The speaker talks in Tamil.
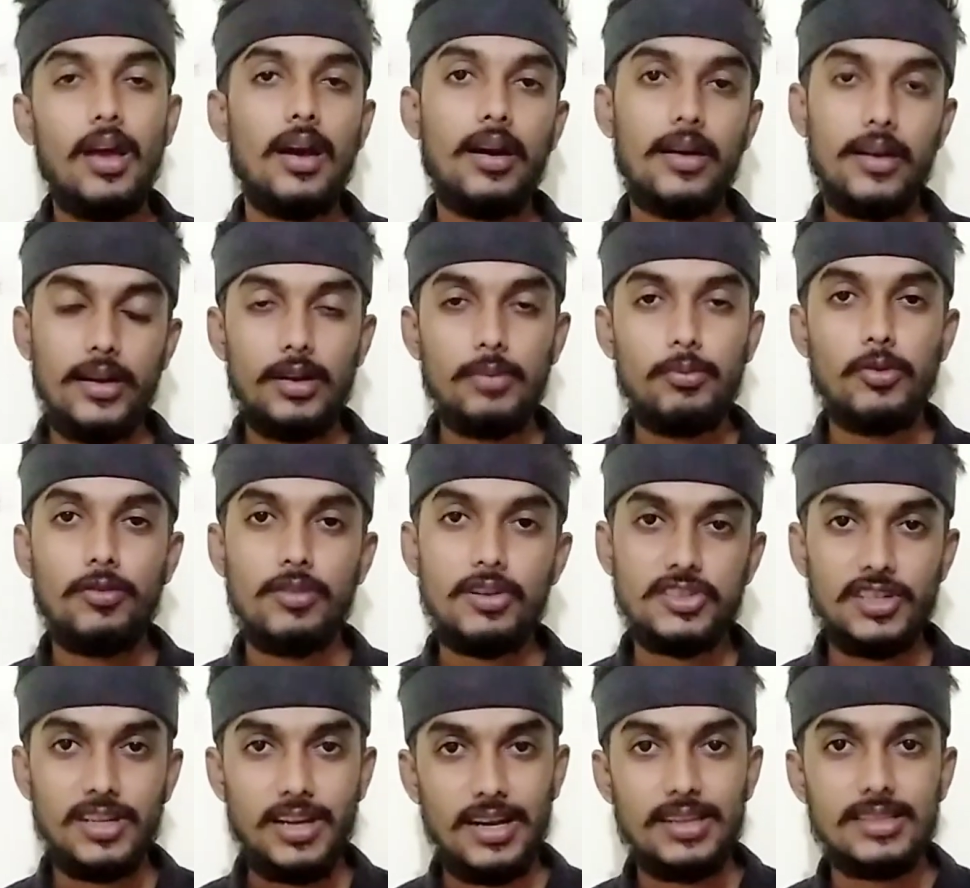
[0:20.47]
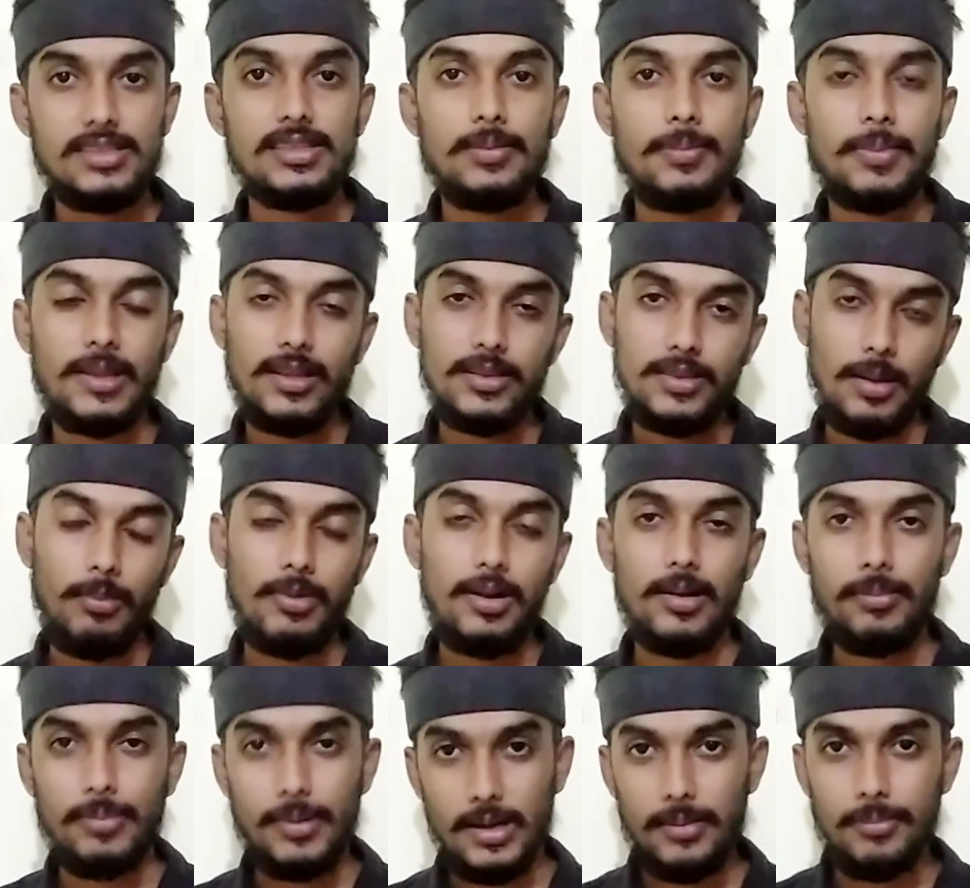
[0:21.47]
ரெண்டு மூணு வருஷம் கழிச்சு இப்போ தான் தமிழில்
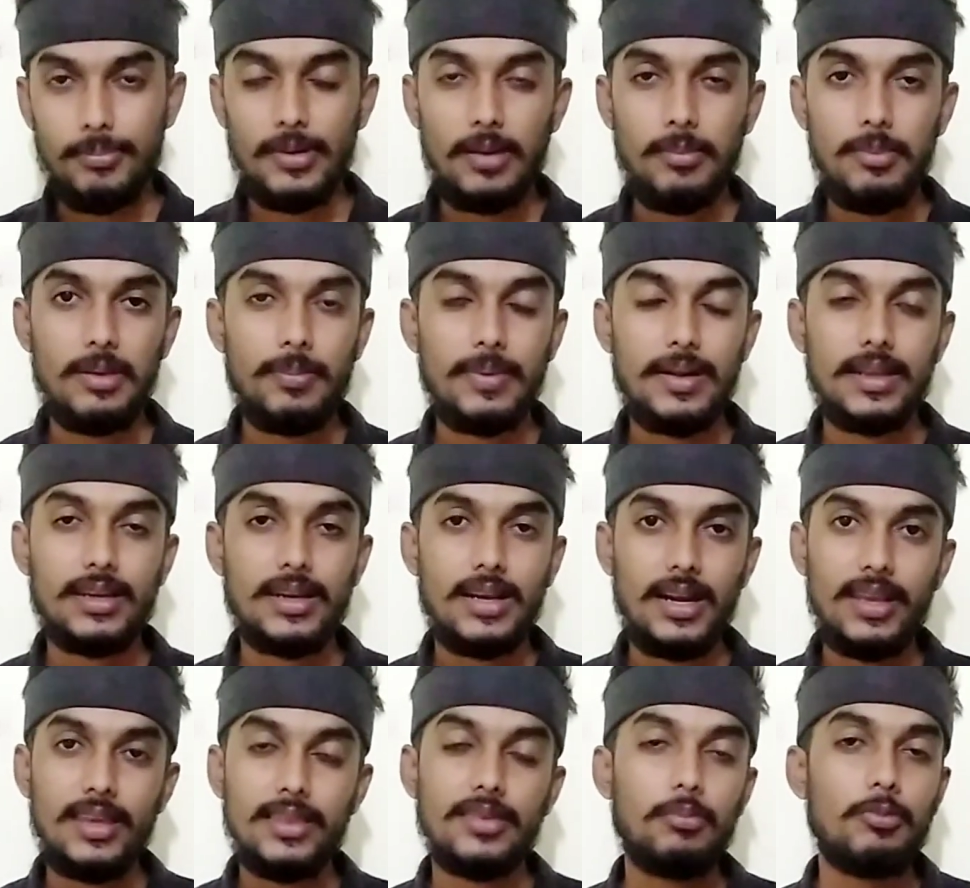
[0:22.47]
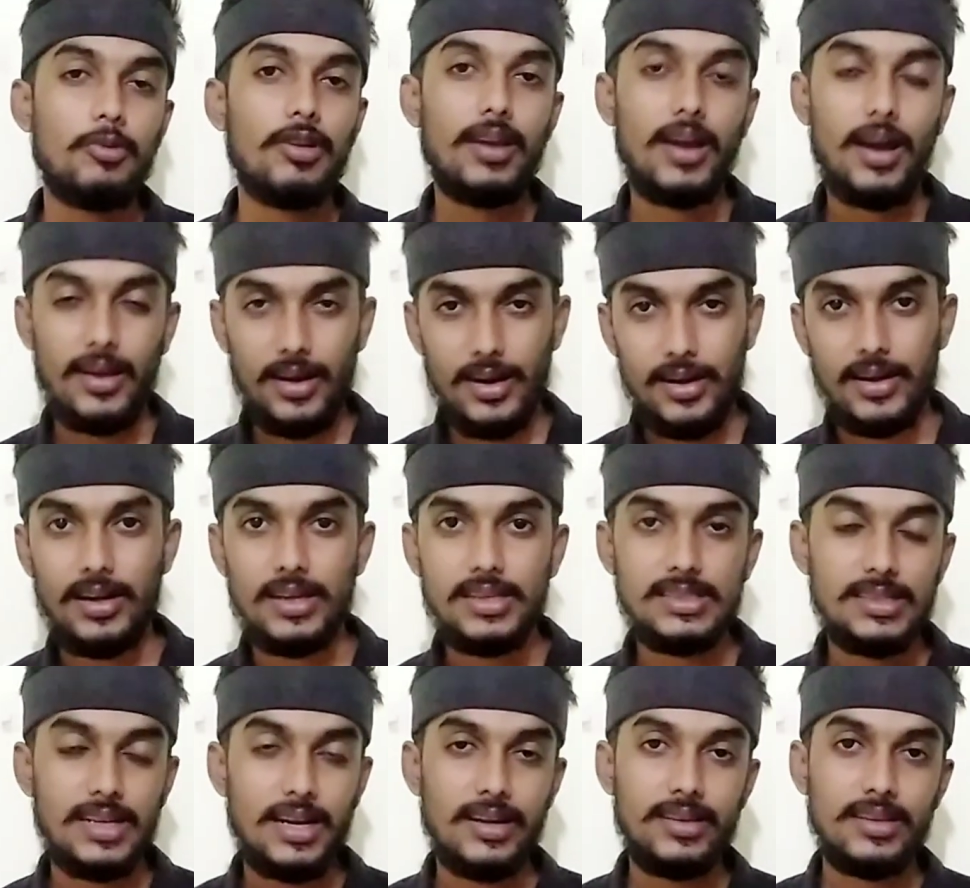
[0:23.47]
பண்ணி ப்ரீமியர் பண்ணியிருக்காங்க இந்த மூவியில் யாராக
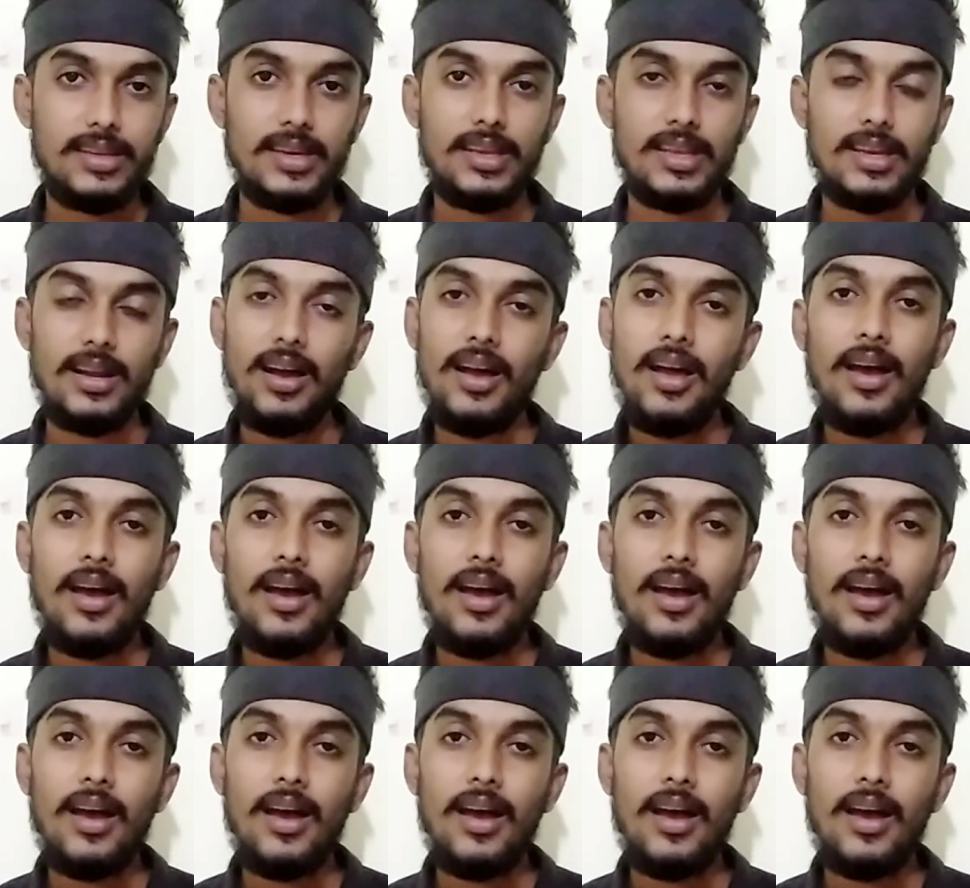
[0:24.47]
நடிச்சிருக்காங்கன்னு கேட்டிங்கன்னா